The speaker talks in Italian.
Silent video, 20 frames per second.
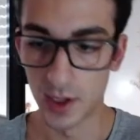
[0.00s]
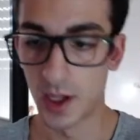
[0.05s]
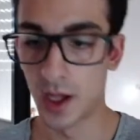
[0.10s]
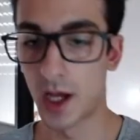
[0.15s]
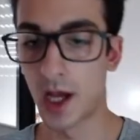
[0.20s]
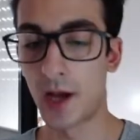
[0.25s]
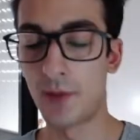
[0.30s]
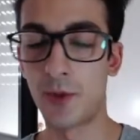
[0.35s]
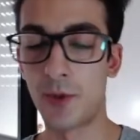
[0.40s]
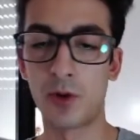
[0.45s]

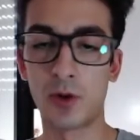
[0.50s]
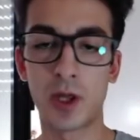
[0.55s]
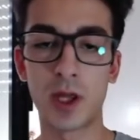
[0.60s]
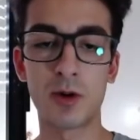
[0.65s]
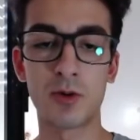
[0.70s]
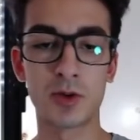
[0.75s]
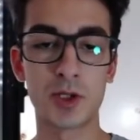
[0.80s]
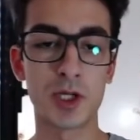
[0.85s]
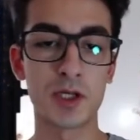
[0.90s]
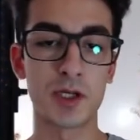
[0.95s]
a meno che non
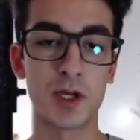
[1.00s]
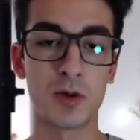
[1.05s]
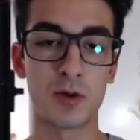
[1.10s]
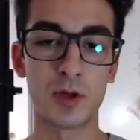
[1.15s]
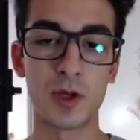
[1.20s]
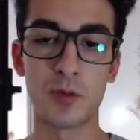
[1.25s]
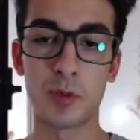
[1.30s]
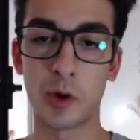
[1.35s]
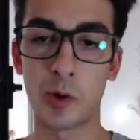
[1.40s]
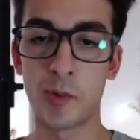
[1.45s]
ci siano dei
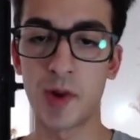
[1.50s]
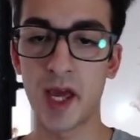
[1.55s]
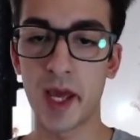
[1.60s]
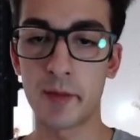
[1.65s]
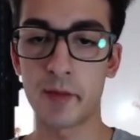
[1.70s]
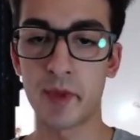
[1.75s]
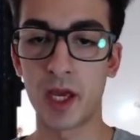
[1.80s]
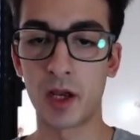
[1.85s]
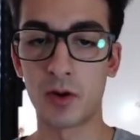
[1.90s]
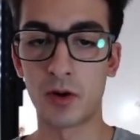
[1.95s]

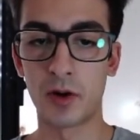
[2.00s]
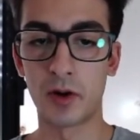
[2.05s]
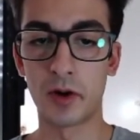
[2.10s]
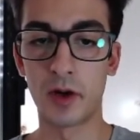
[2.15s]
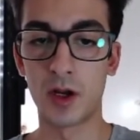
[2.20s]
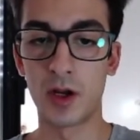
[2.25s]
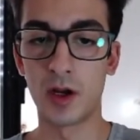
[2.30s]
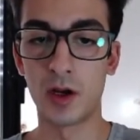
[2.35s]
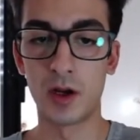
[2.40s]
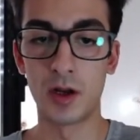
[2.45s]
problemi con
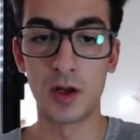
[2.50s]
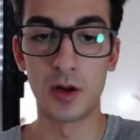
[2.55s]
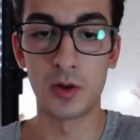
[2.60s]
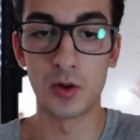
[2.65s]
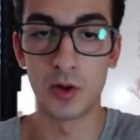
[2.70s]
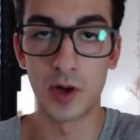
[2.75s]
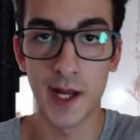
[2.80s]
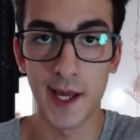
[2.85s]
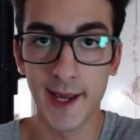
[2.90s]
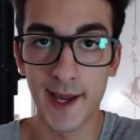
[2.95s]
eh, il
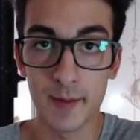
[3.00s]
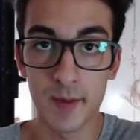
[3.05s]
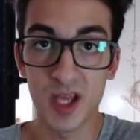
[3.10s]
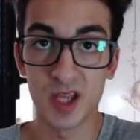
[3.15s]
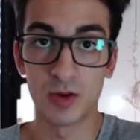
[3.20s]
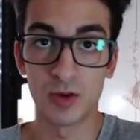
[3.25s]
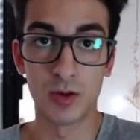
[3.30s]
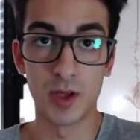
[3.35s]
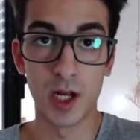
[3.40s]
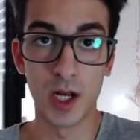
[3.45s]

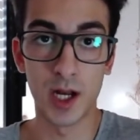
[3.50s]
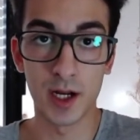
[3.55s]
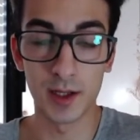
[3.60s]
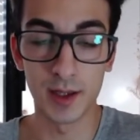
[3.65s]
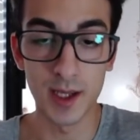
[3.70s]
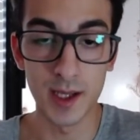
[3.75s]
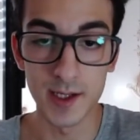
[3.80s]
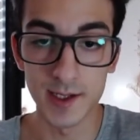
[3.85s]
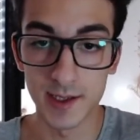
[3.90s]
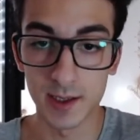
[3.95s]
collegamento dell'hard
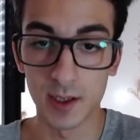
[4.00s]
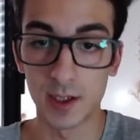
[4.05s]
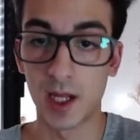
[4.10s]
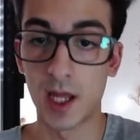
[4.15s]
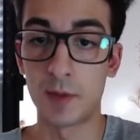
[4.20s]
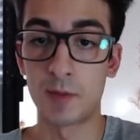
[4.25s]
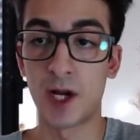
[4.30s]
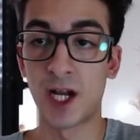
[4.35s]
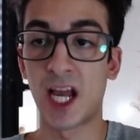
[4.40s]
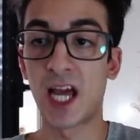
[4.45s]
disk che
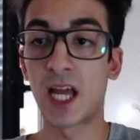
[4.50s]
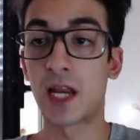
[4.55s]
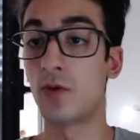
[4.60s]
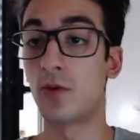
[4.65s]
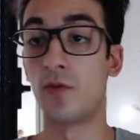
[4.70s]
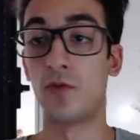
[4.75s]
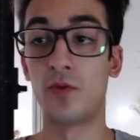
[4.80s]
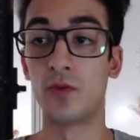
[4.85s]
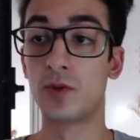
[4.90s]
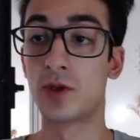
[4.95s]
magari non
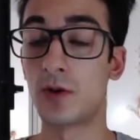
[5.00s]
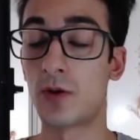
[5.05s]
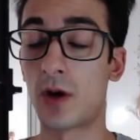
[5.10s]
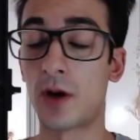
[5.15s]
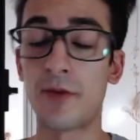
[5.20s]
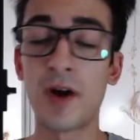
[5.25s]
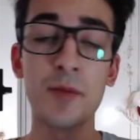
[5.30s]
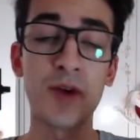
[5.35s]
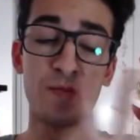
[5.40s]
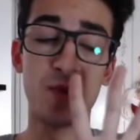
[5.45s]
funziona ma
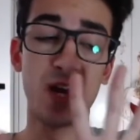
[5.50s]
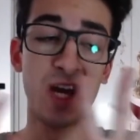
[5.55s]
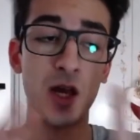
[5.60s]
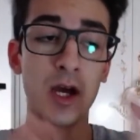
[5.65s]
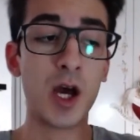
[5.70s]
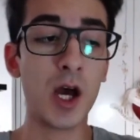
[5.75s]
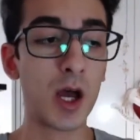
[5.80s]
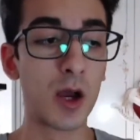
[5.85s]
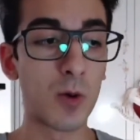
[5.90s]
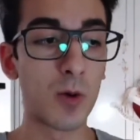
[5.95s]
vabbè
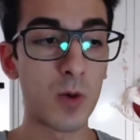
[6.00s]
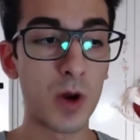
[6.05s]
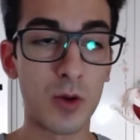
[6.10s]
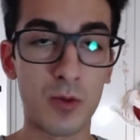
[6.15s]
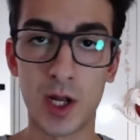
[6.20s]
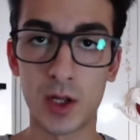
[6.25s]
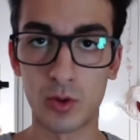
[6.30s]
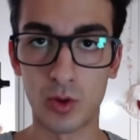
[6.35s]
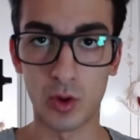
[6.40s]
quello è un altro